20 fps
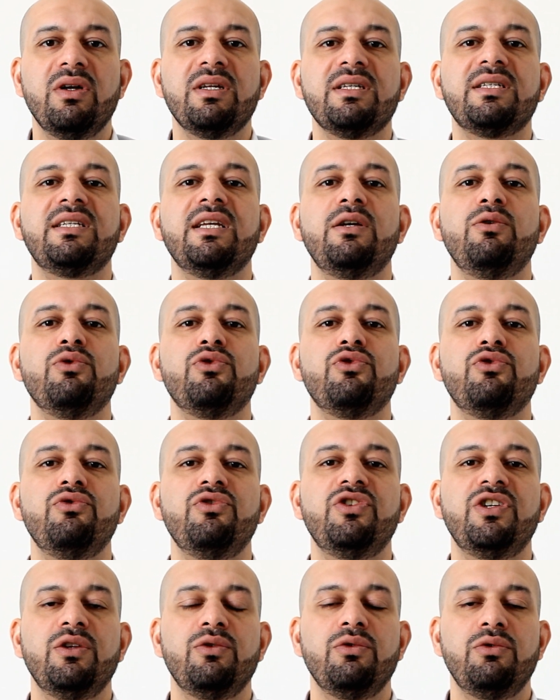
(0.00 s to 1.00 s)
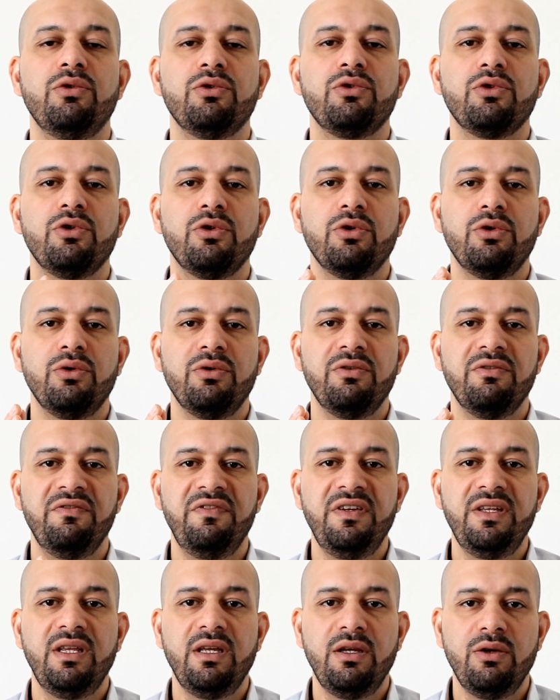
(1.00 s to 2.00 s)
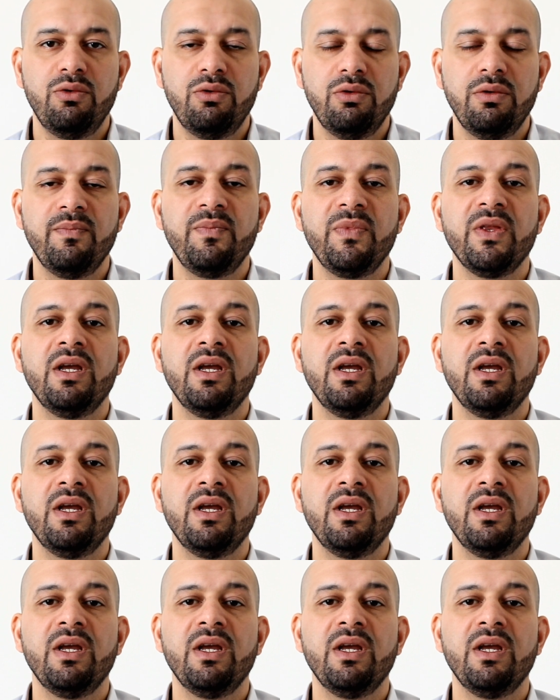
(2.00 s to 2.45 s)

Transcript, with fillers: C'est le sujet de notre vidéo.